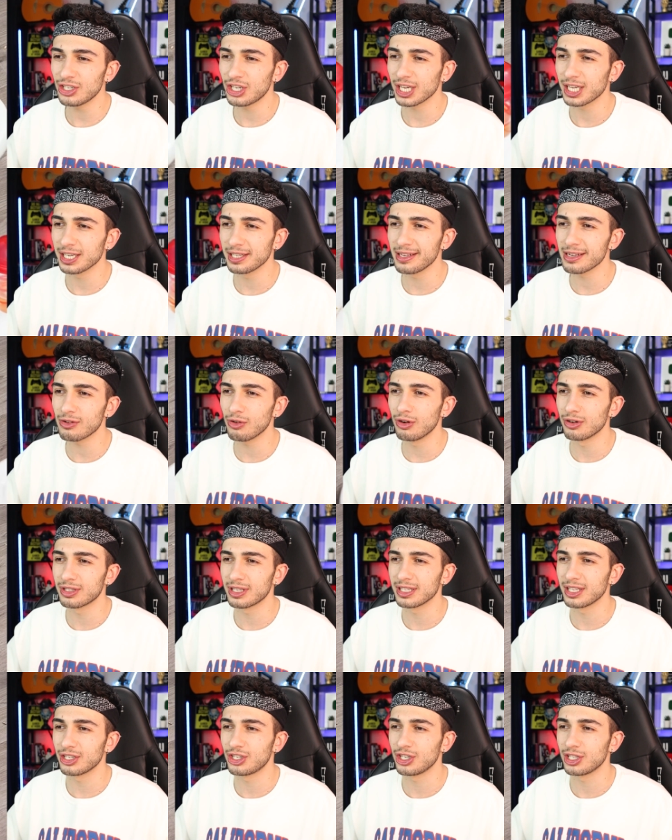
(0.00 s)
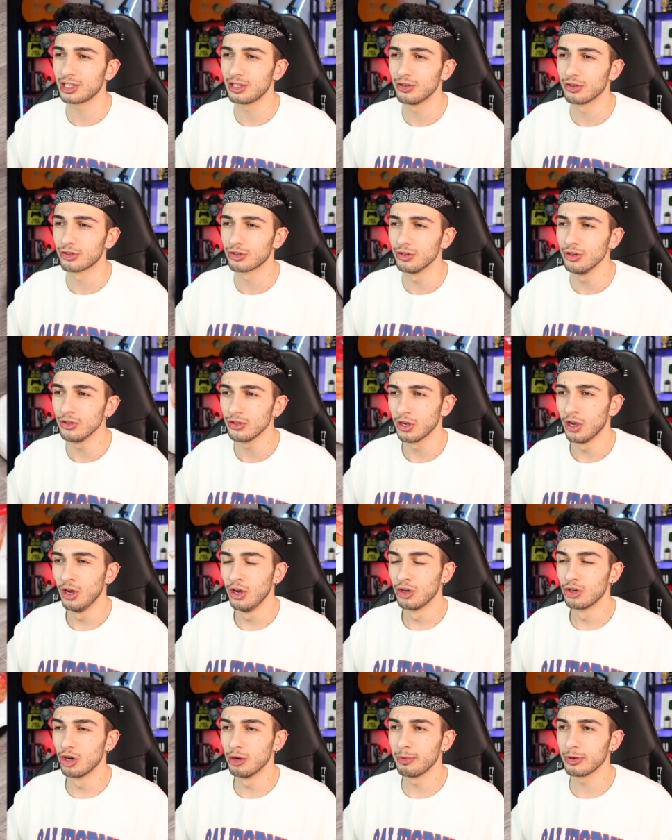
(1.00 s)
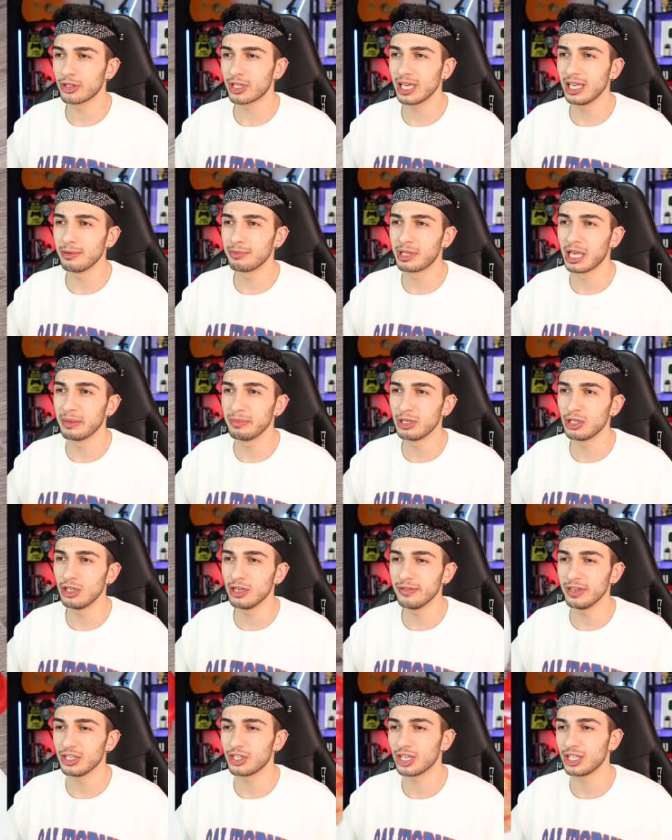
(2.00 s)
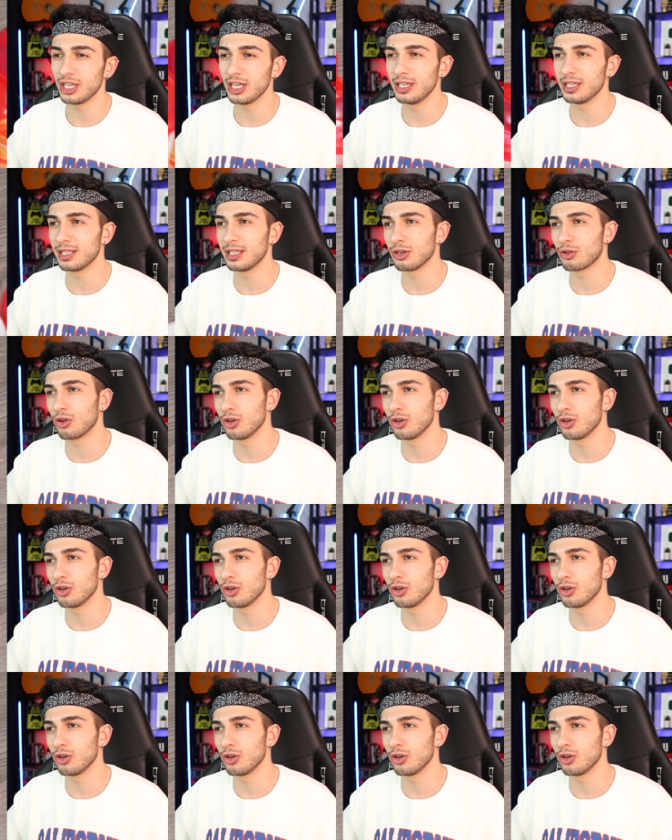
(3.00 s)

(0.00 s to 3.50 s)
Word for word: çekirdek ortada çitliyorsunuz. Robot gelip temizliyor ve içeceğinizde